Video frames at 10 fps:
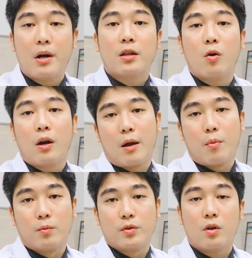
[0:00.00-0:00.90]
นเบื้องต้นเนี่ย
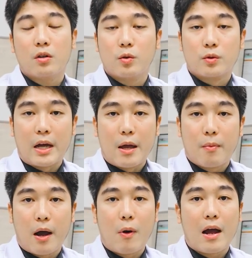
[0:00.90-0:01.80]
ผมก็สงสัย
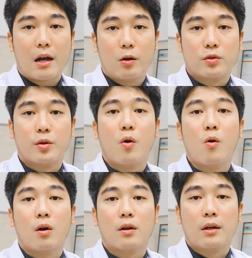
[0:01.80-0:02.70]
ภาวะกระดูกสะโพ
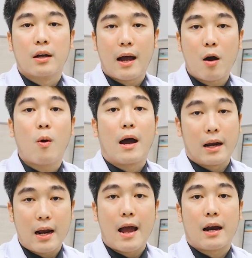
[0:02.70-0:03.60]
กข้างขวา
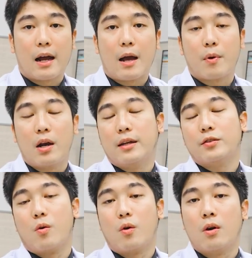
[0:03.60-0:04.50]
นั้นหักนะครับก็เลย
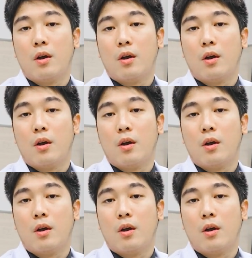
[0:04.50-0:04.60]
ส่ง